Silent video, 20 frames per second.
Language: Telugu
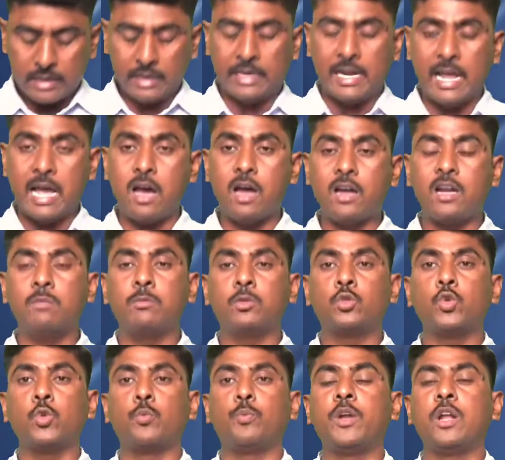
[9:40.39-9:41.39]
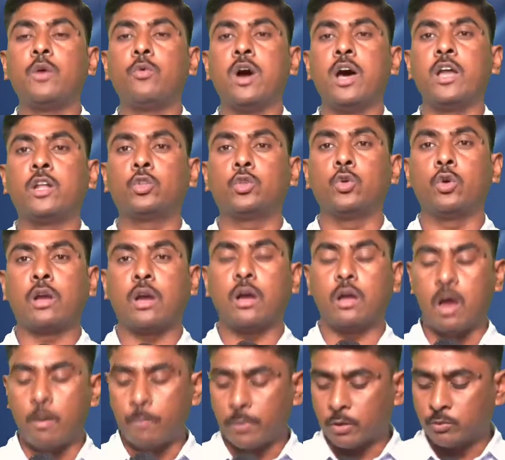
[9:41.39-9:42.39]
జ్ఞానము చొప్పున వారితో
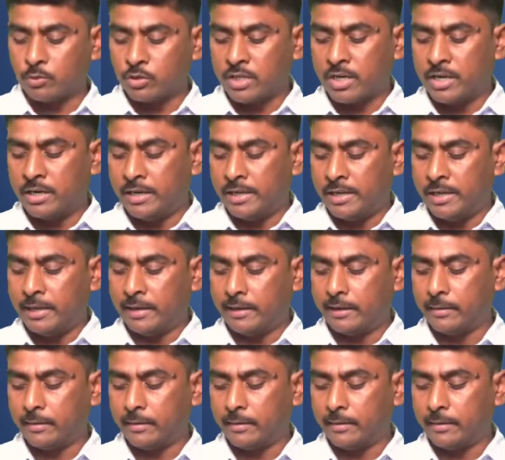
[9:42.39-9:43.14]
కాపురం చేయడే